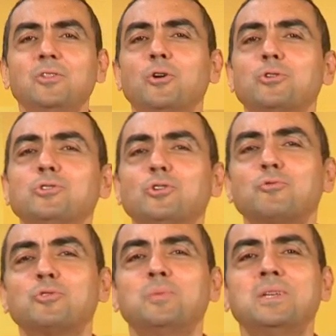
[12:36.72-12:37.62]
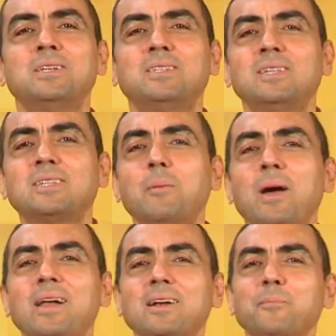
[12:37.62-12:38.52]
Dördüncü sorumuzun birincisi
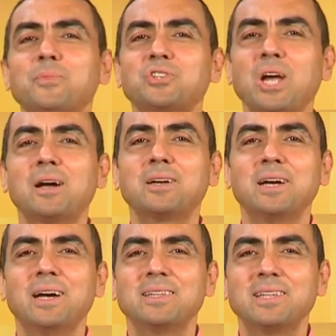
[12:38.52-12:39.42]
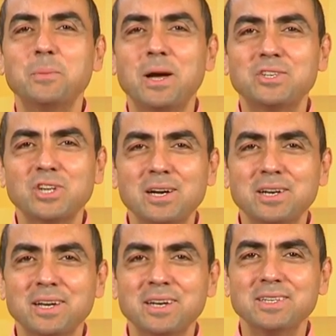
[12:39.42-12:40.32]
Tamer Çankaya, Tamer
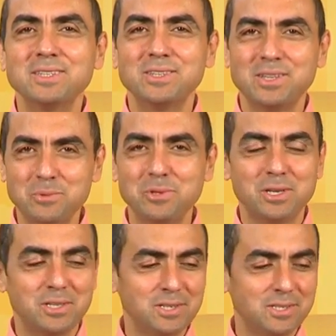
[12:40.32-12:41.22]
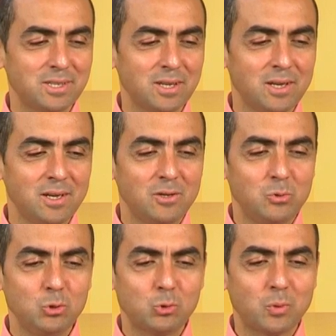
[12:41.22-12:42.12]
Çankaya sizi tebrik ederiz.
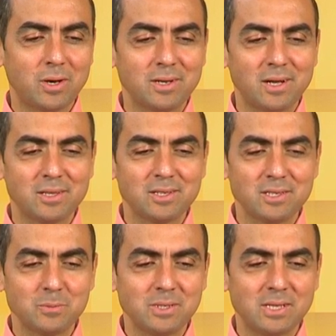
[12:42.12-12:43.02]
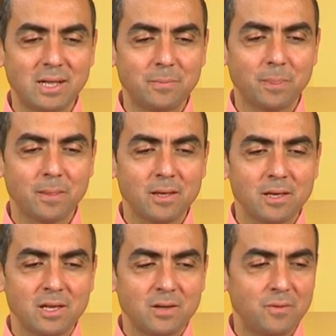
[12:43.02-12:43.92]
100 puanı aldınız bizden.
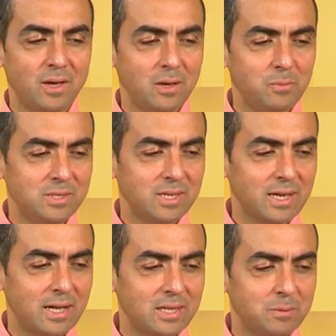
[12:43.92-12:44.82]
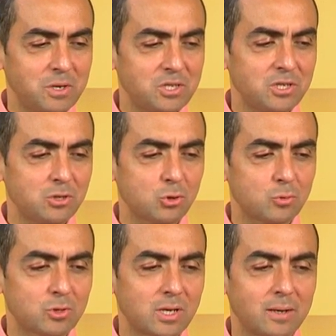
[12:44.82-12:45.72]
Ve biz de geldik 5.
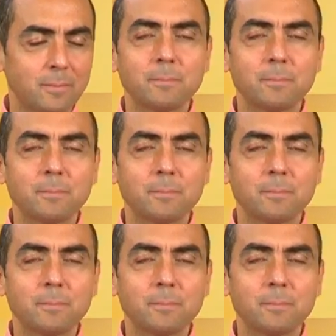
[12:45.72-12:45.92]
sorumuza.